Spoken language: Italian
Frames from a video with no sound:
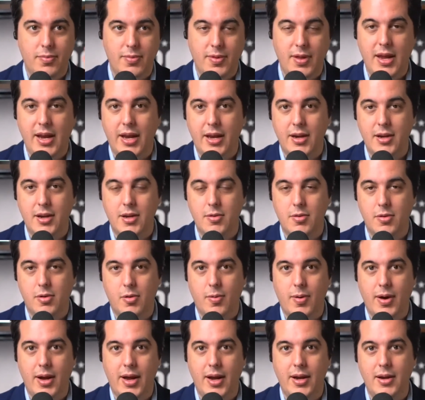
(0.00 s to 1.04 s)
ha messo a capo
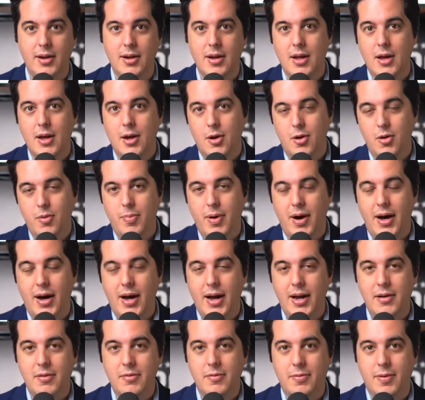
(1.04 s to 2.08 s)
del Penn Biden
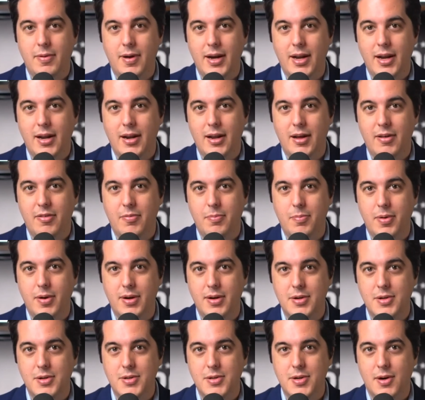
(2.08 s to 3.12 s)
Center, a
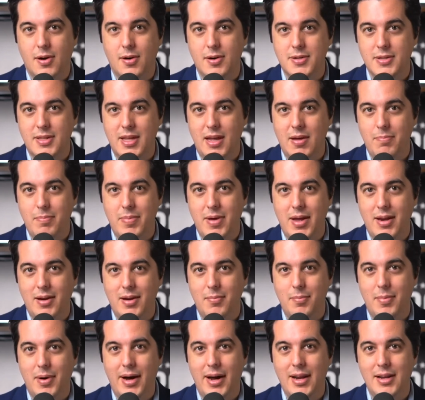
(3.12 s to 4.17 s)
supervisionare il
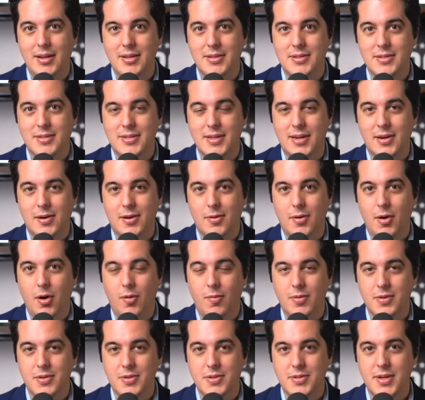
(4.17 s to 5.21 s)
luogo dove Biden
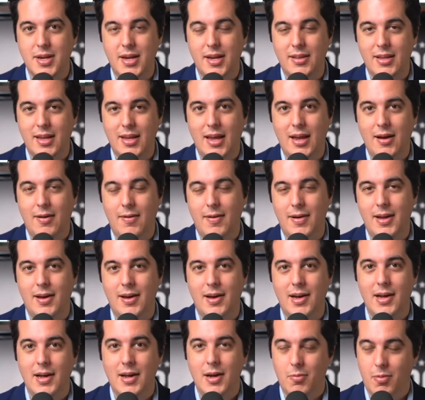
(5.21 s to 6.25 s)
portava i documenti
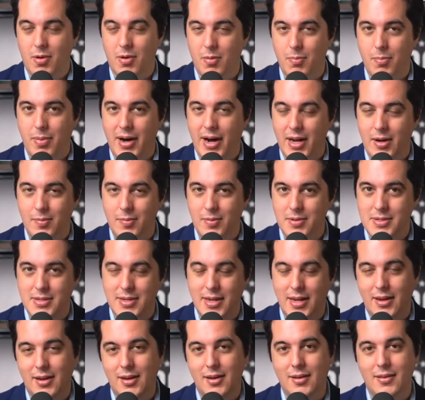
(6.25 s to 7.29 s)
riservati che
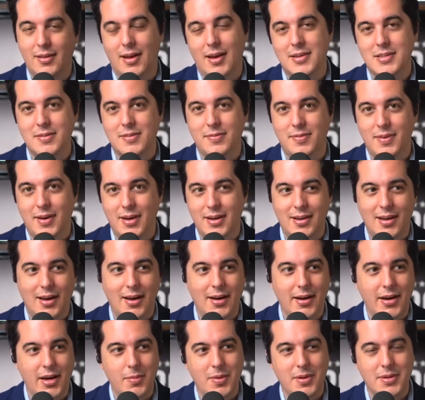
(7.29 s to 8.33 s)
lui si era portato
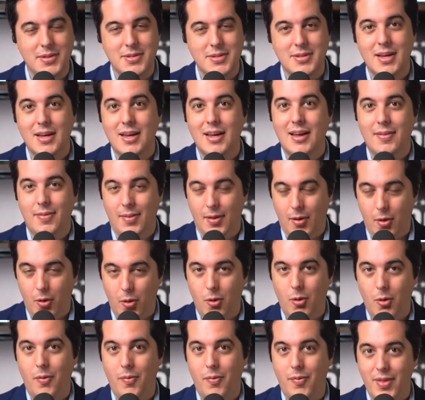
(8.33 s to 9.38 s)
via
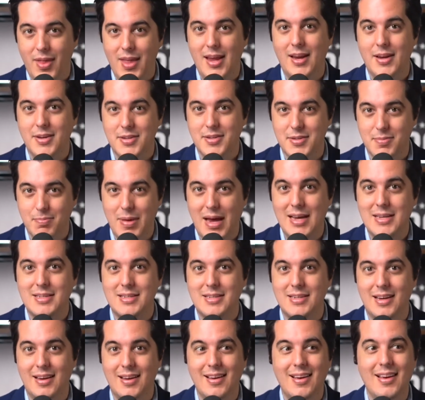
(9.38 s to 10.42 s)
illegalmente.
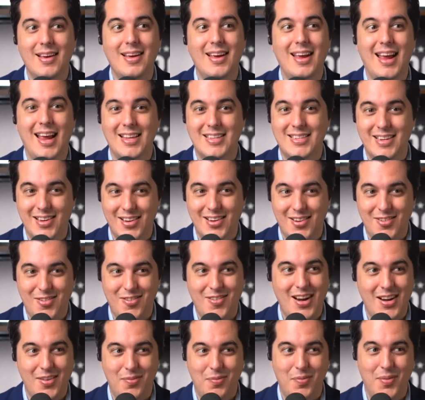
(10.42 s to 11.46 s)
Insomma, tutta questa
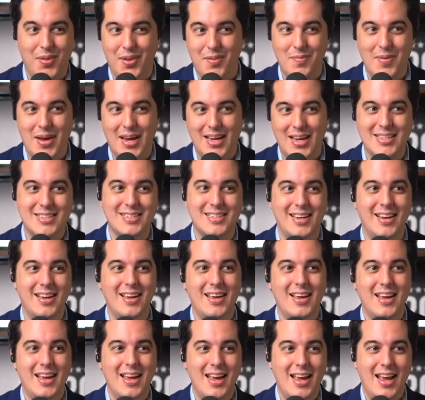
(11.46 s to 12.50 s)
storia è davvero
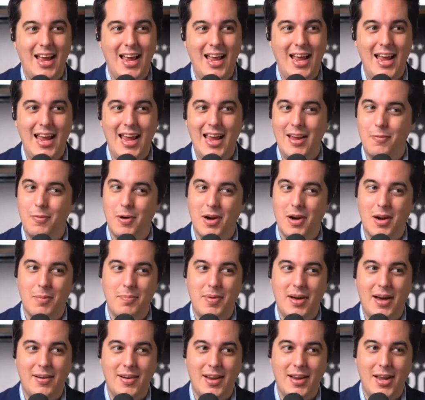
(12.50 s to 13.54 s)
pazzesca e
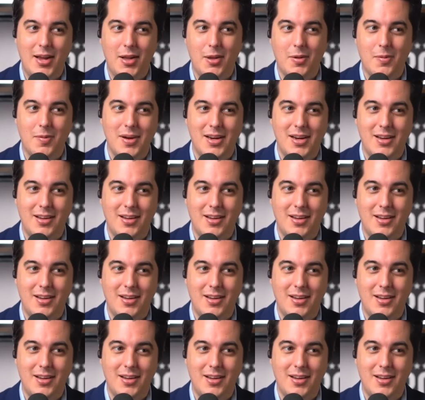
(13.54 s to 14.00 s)
caotica.